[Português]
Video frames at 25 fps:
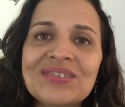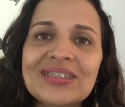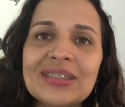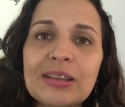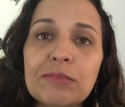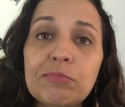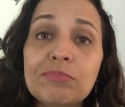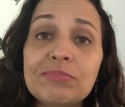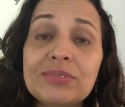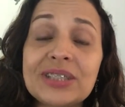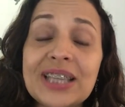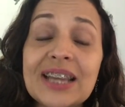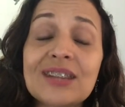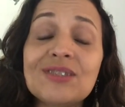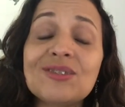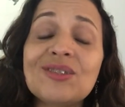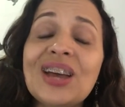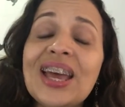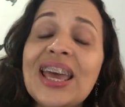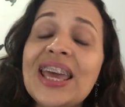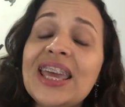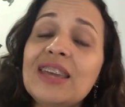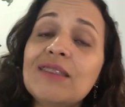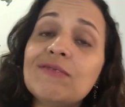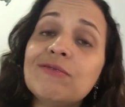Tá certo?
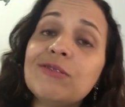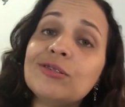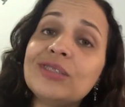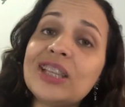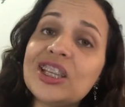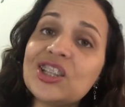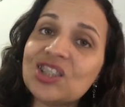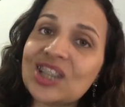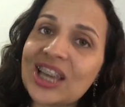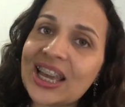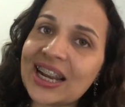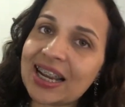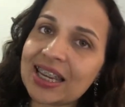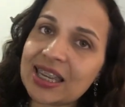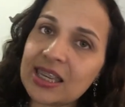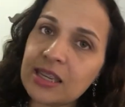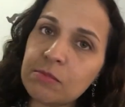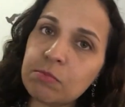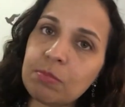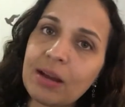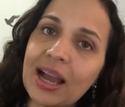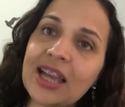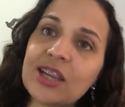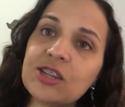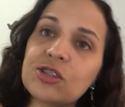E vou deixar aqui
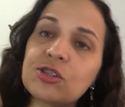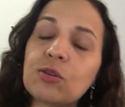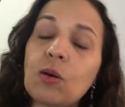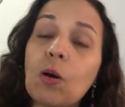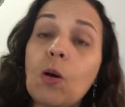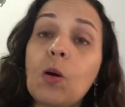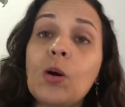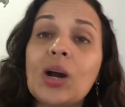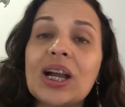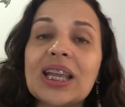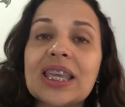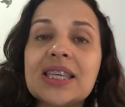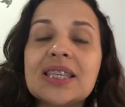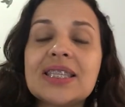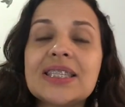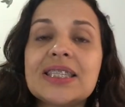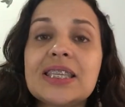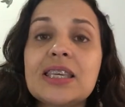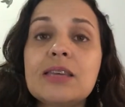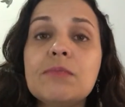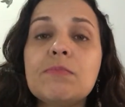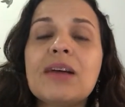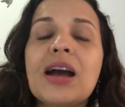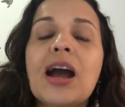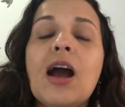embaixo ou aqui em
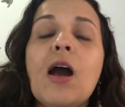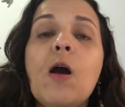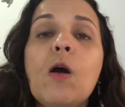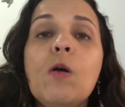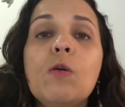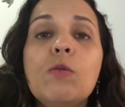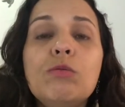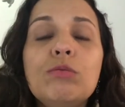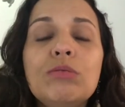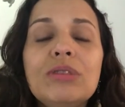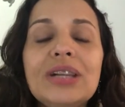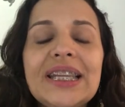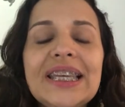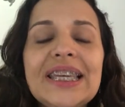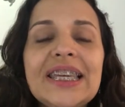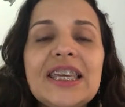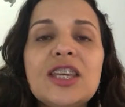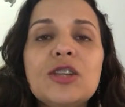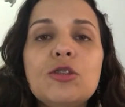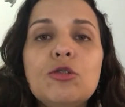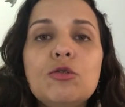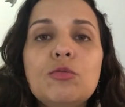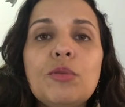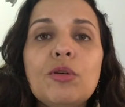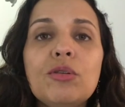cima o
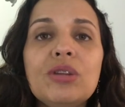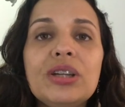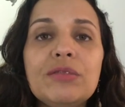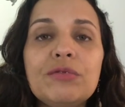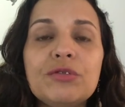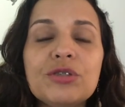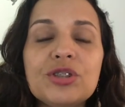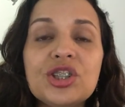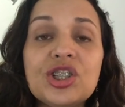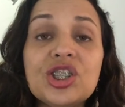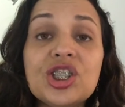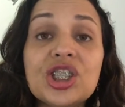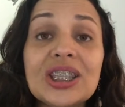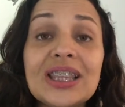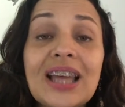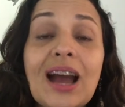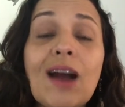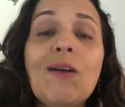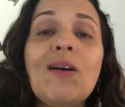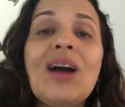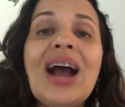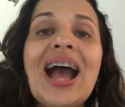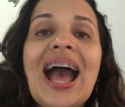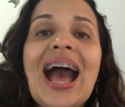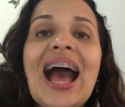link do meu livro
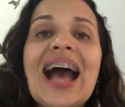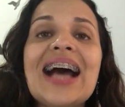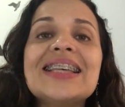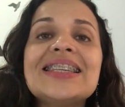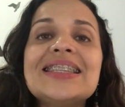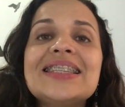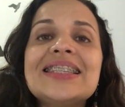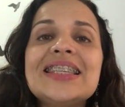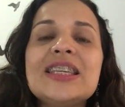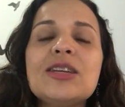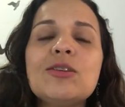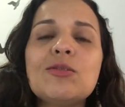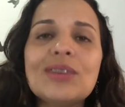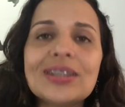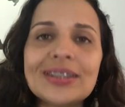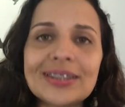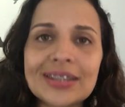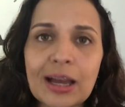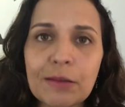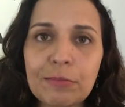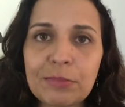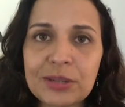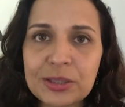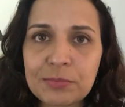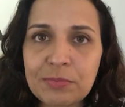digital As 5
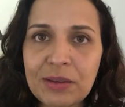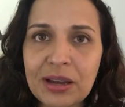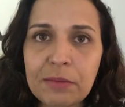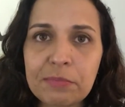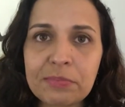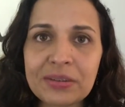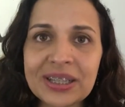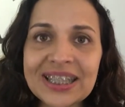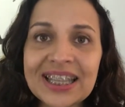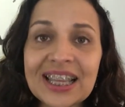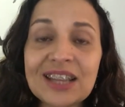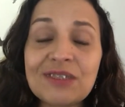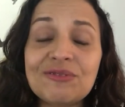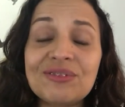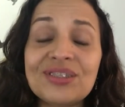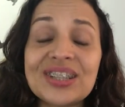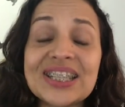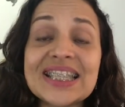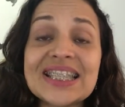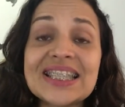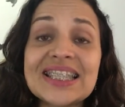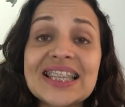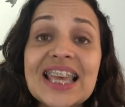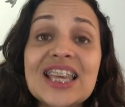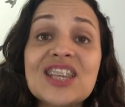Etapas para Aprender
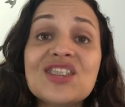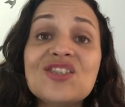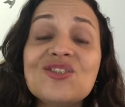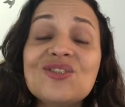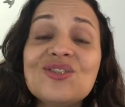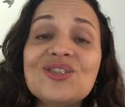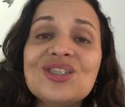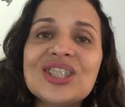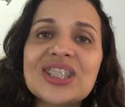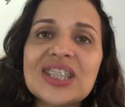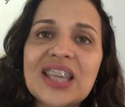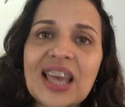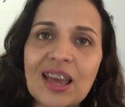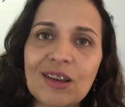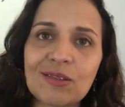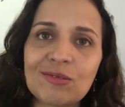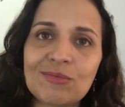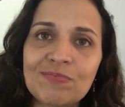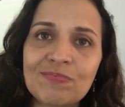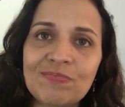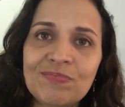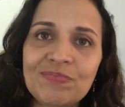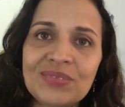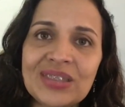Francês do Zero.